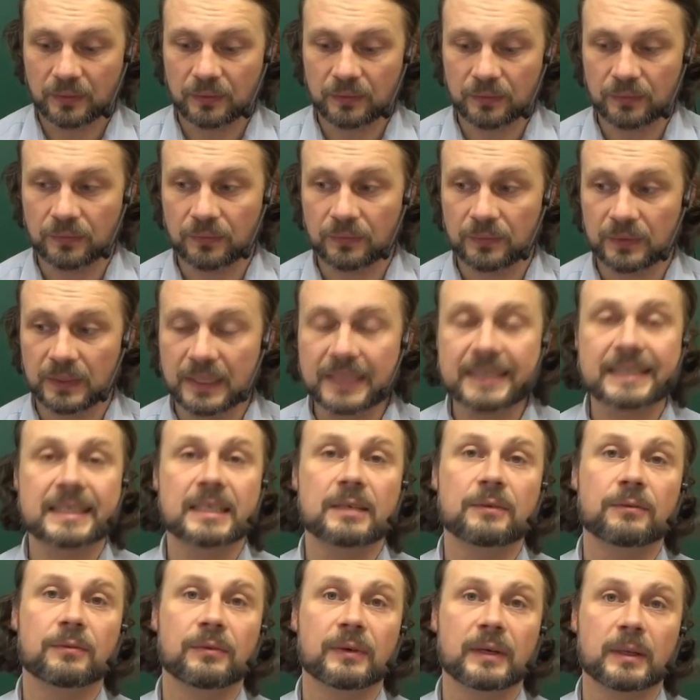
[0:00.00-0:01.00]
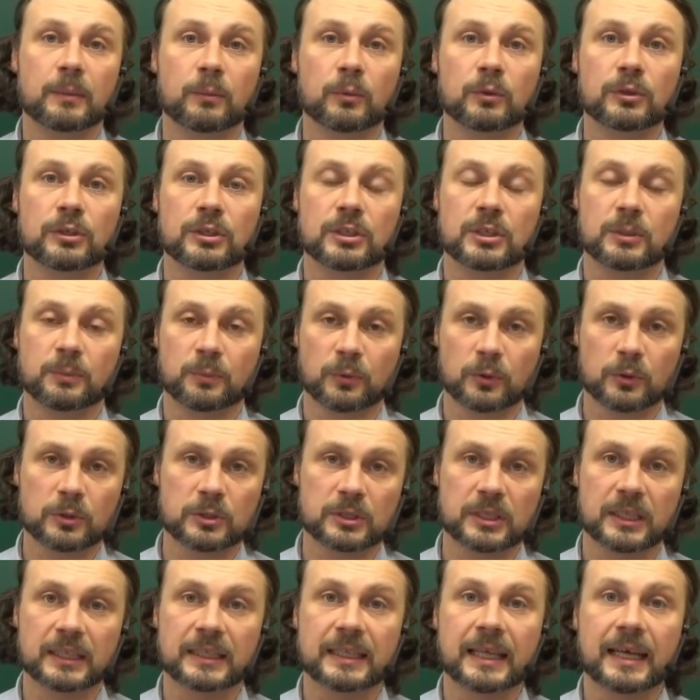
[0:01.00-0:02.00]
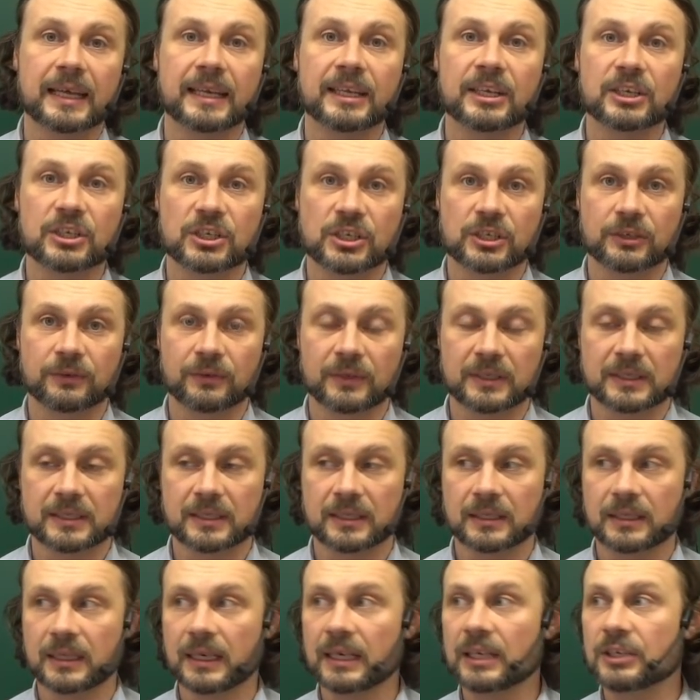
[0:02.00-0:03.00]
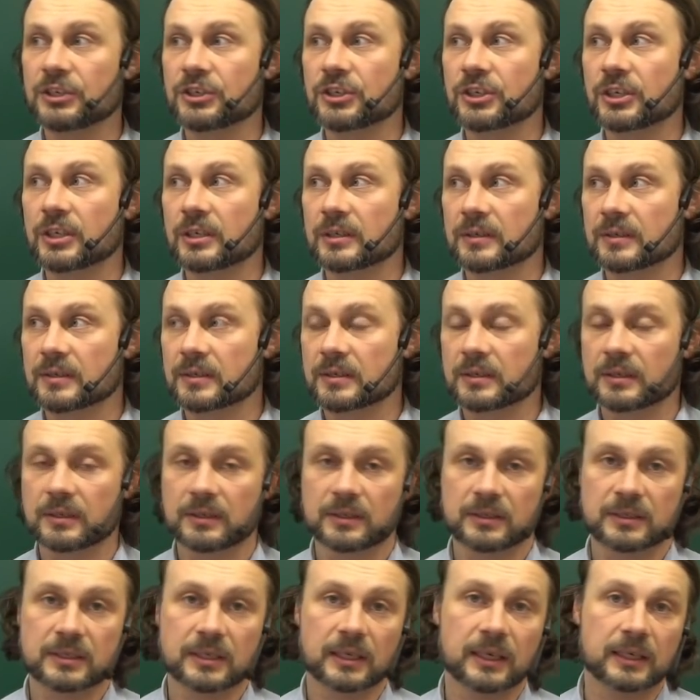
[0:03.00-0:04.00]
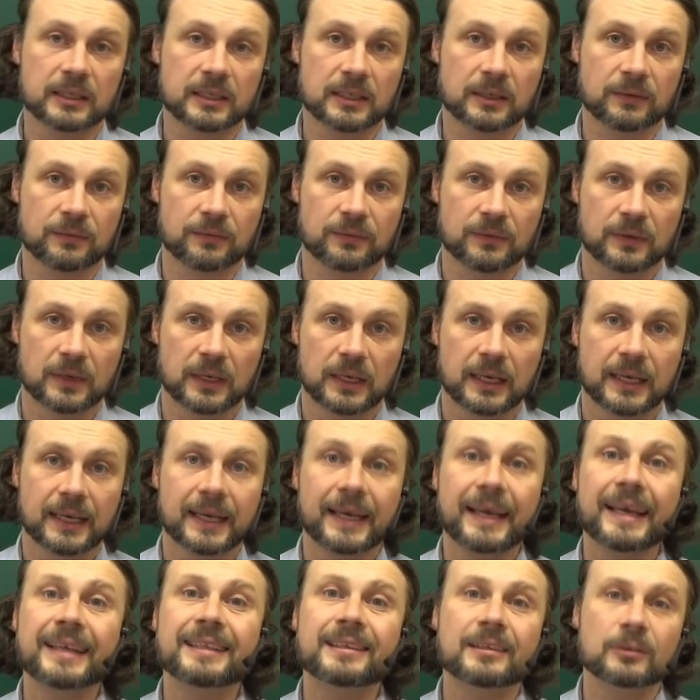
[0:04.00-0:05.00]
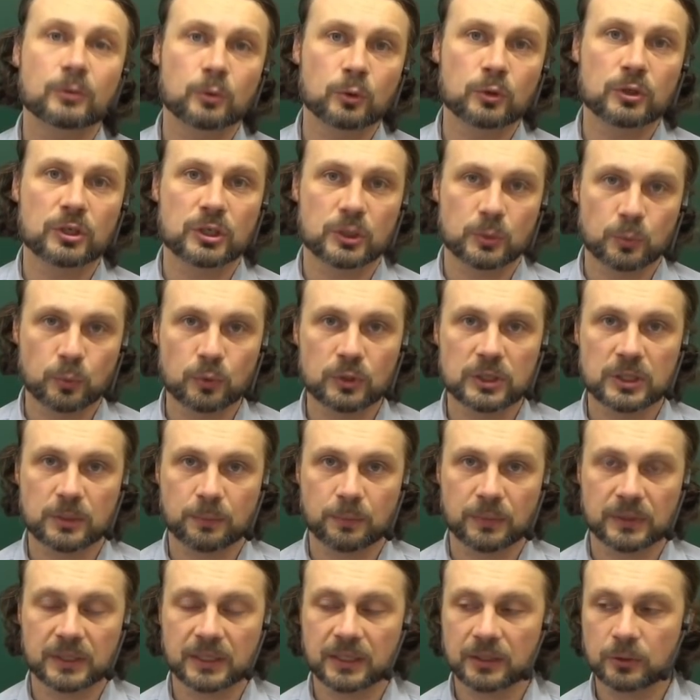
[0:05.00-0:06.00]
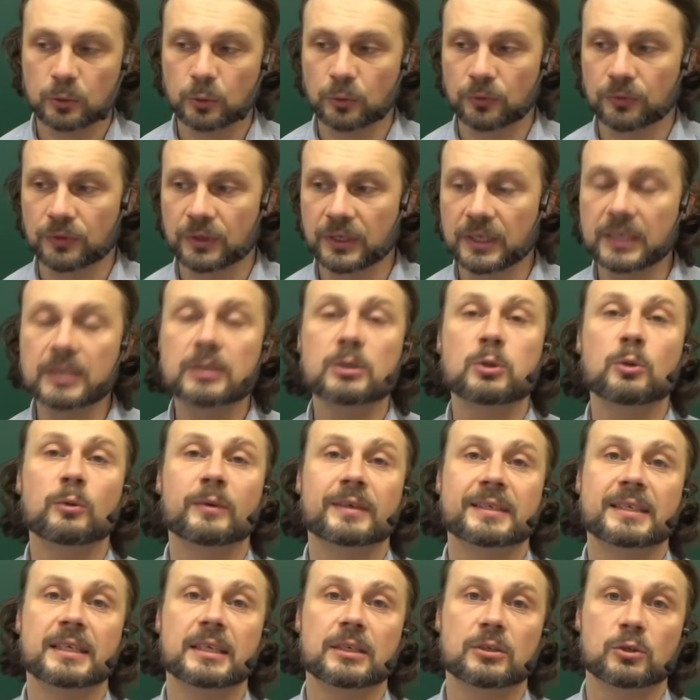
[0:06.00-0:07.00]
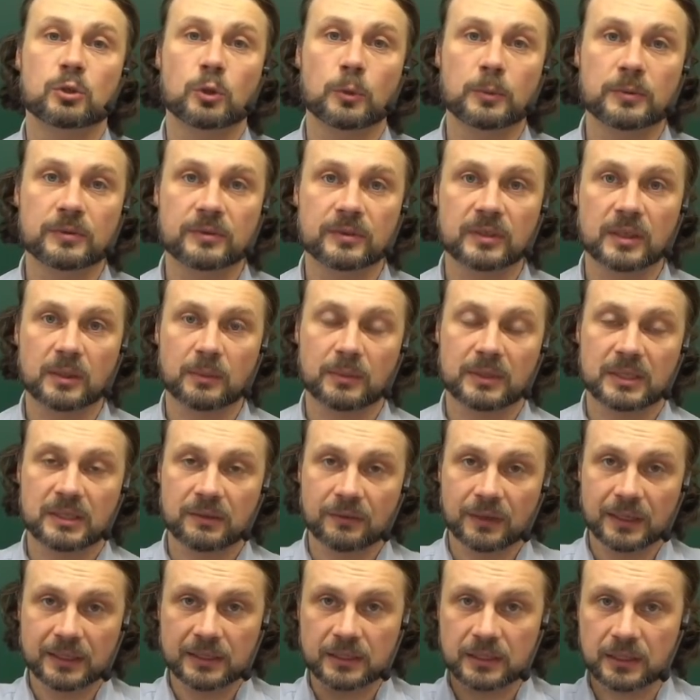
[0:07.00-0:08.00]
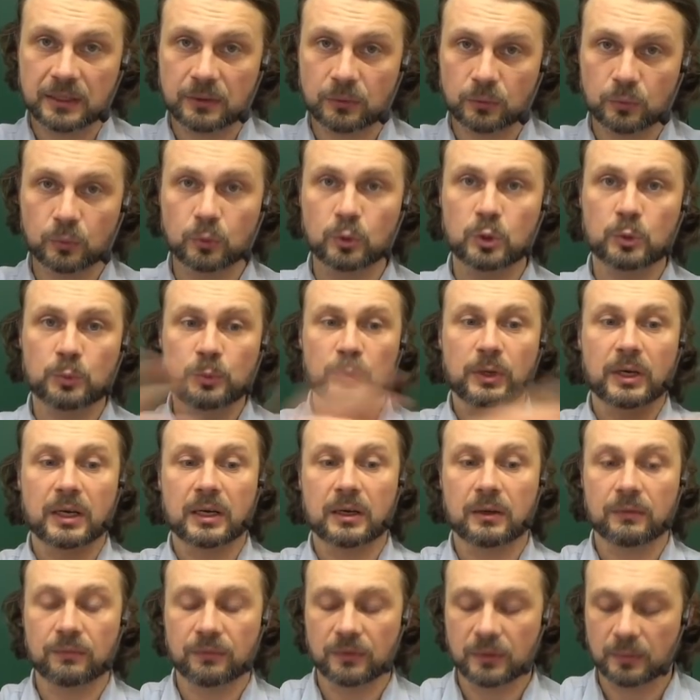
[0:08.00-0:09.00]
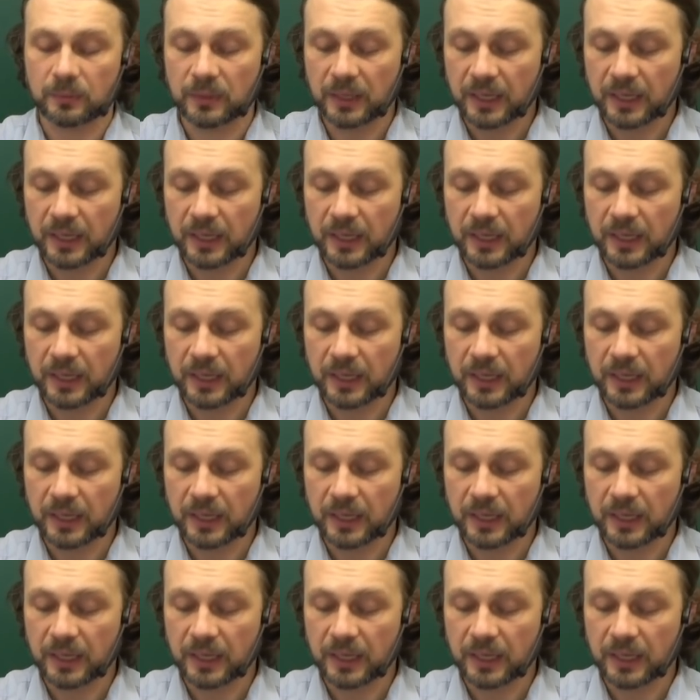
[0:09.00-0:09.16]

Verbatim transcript: если вы будете просто нарешивать задачки с э, сайтов, это тоже способ подготовки. Если у вас есть собственная мотивация, успехов вам.